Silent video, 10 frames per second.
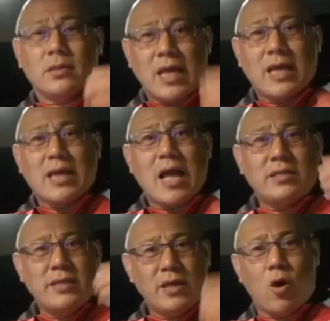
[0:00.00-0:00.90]
แต่กา
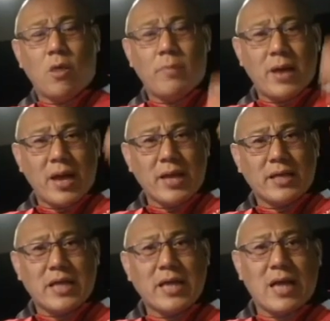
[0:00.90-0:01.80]
รที่ออกมาให้
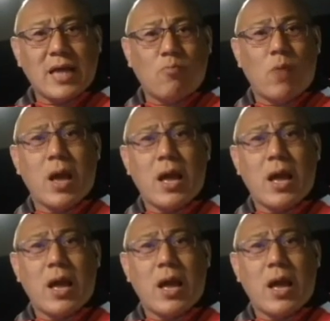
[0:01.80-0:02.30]
ใช้คำว่า